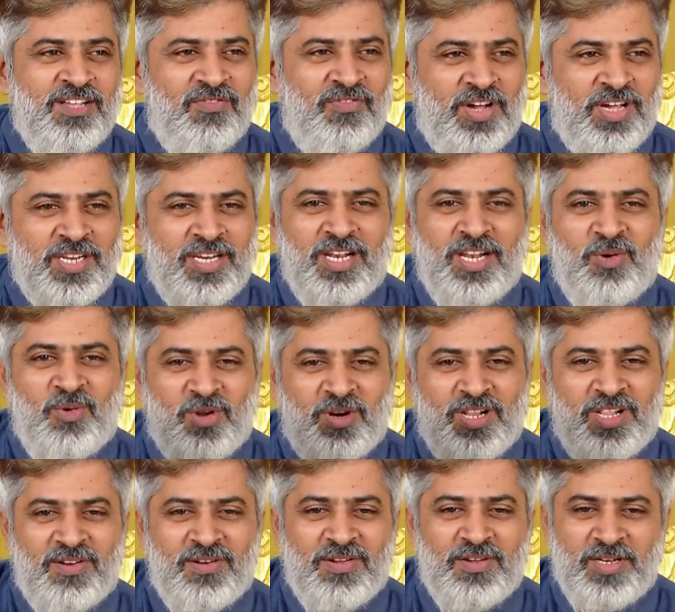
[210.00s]
ஃபைனலாக ஒரு
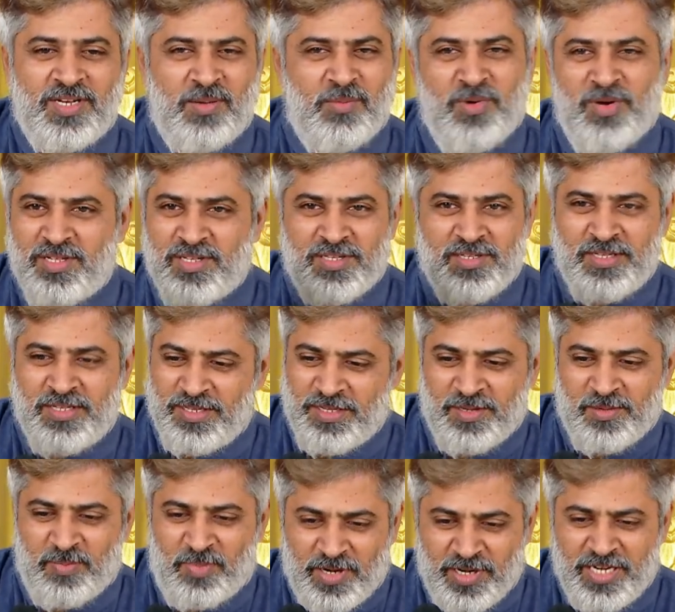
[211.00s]
தடவை நம்மளுக்கு
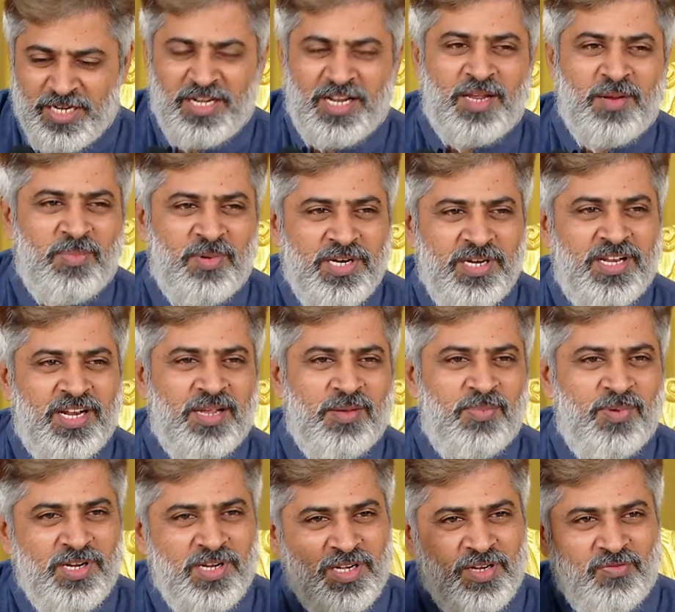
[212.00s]
பண்ணி ட்ரை பண்ணி ட்ரை
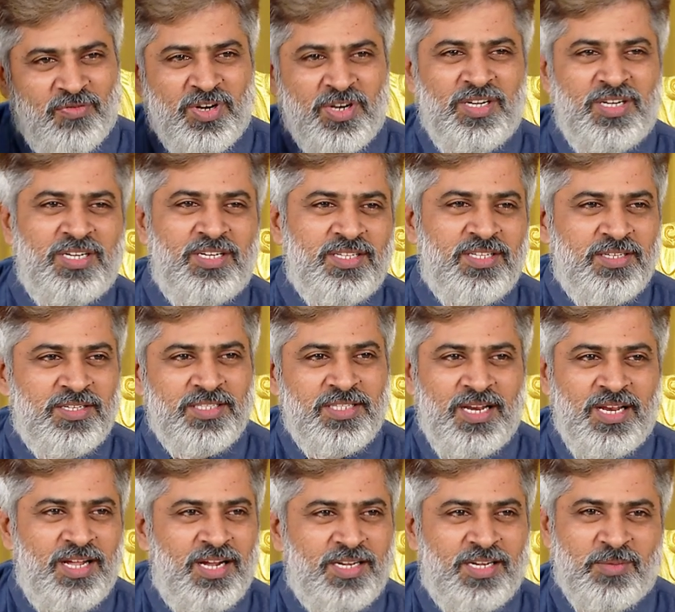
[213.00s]
பண்ணி டிஃப்ரெண்ட்
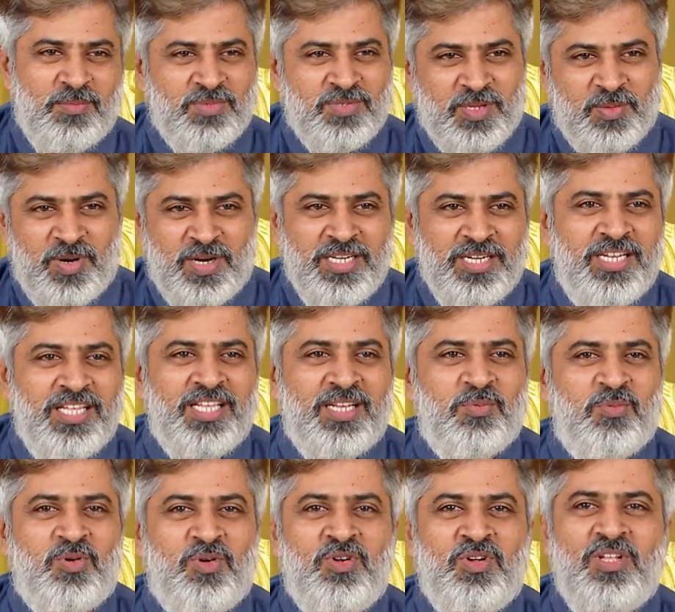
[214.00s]
இதில் அட்டம்ப்ட்ஸ் பண்ணிகிட்டே
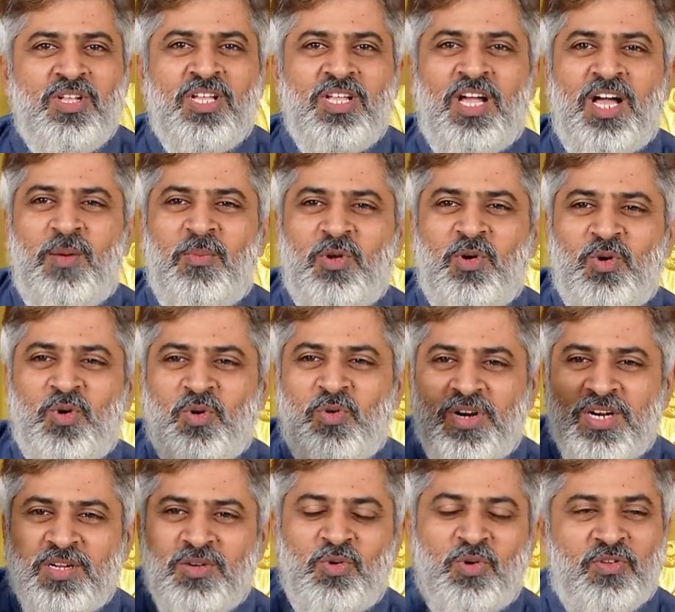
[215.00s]
இருப்போம் அப்புறம் ஒரு
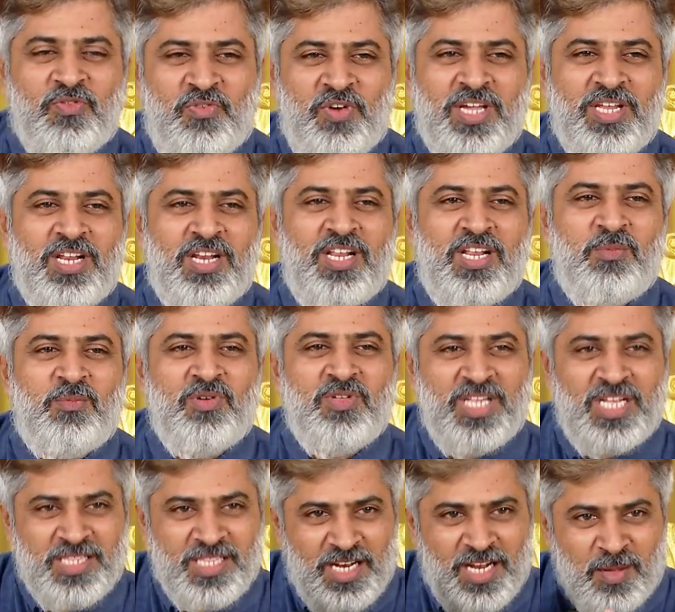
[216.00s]
வழி ஒரு ஃபைனலாக
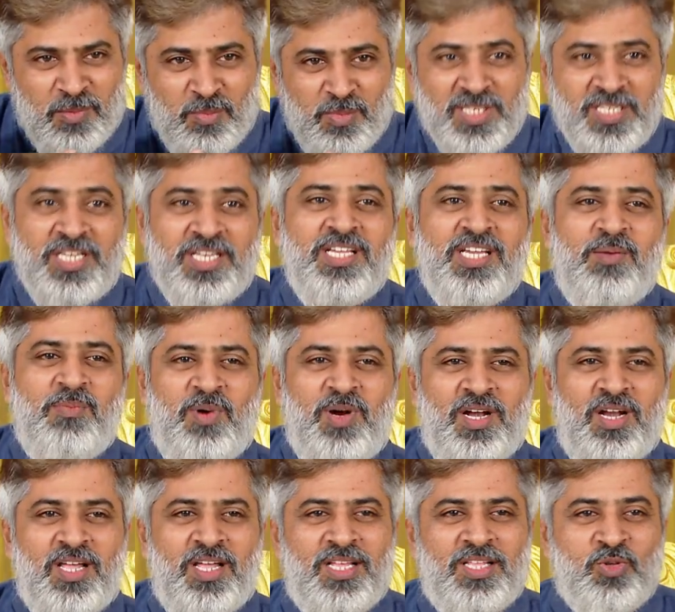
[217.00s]
ஆகும்போது அதை நம்ம சரியாக
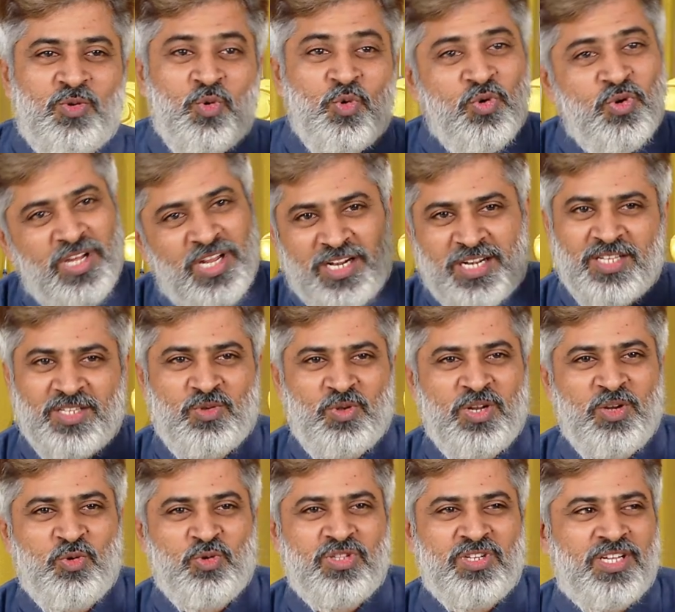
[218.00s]
பண்ணல குரு கரெக்டாக
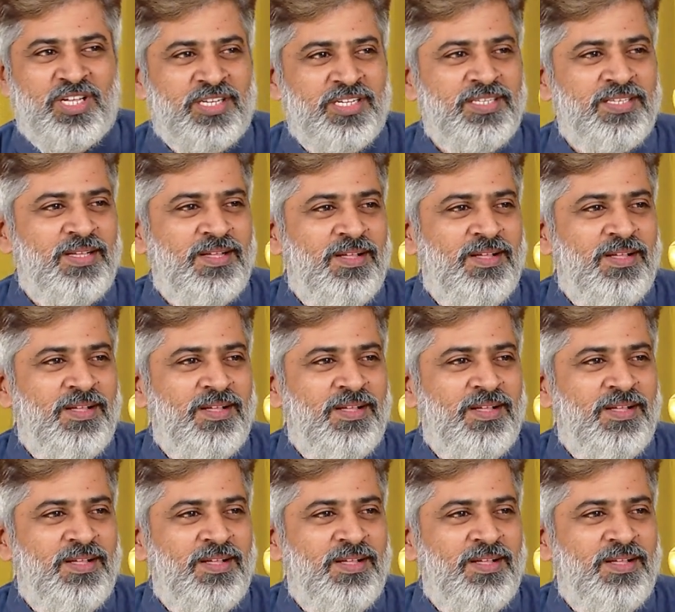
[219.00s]
சொல்லி கொடுத்துட்டாரு